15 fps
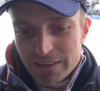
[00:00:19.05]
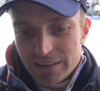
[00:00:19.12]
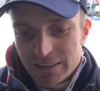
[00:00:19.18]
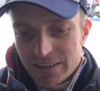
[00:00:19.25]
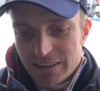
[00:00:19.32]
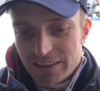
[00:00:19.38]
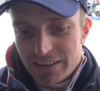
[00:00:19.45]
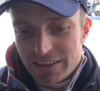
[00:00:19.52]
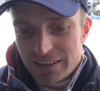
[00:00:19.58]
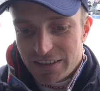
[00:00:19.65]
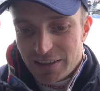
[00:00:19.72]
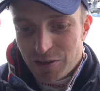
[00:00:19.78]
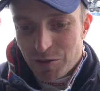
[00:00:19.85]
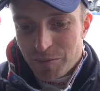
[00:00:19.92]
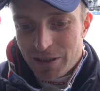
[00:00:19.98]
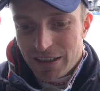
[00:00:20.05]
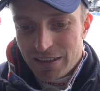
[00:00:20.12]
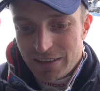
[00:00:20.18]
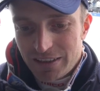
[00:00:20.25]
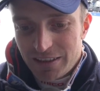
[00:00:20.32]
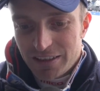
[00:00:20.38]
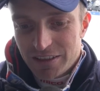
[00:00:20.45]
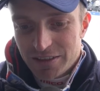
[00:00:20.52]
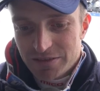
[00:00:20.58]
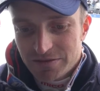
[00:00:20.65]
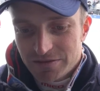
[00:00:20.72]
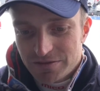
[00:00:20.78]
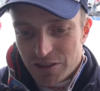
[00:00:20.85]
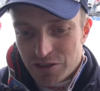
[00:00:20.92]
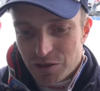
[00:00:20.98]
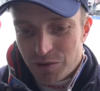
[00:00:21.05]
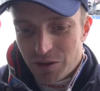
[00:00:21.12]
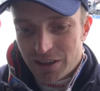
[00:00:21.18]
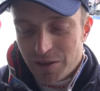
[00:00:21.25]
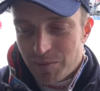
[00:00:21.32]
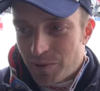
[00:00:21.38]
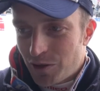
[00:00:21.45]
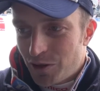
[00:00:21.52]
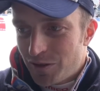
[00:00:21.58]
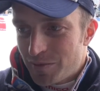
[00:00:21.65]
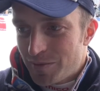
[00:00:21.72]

e da domani faccio qualche prova,